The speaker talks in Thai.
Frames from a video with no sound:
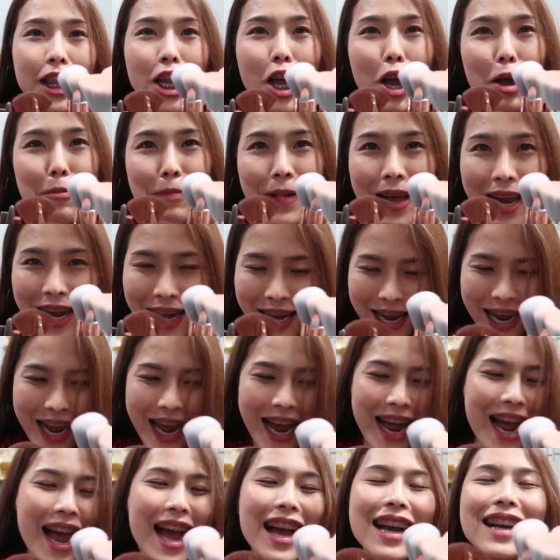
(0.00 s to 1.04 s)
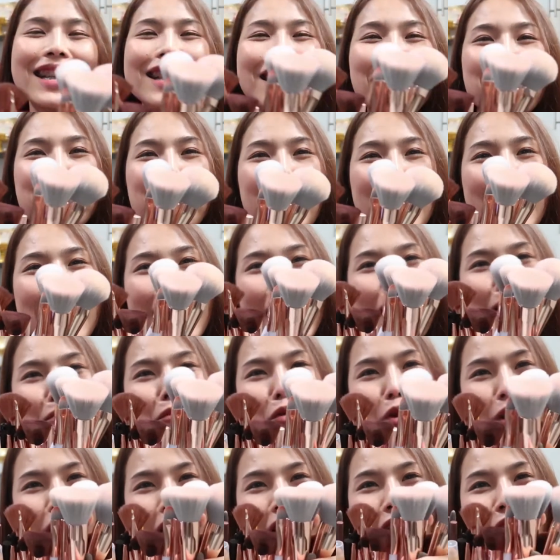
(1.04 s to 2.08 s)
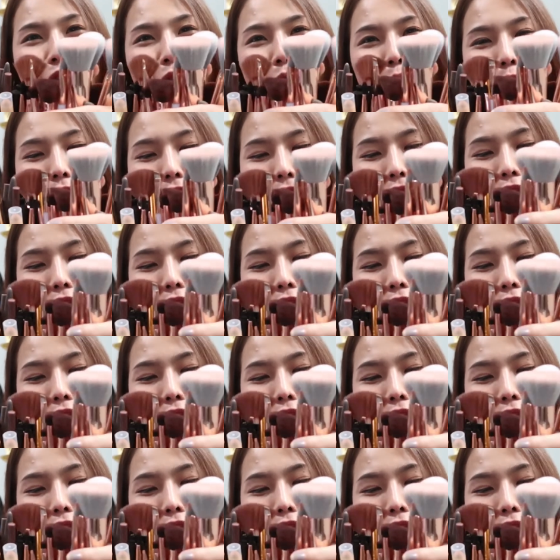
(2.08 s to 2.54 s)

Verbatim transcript: ต่อไปนะคะก็จะเป็นทั้งหมดที่อยู่ใน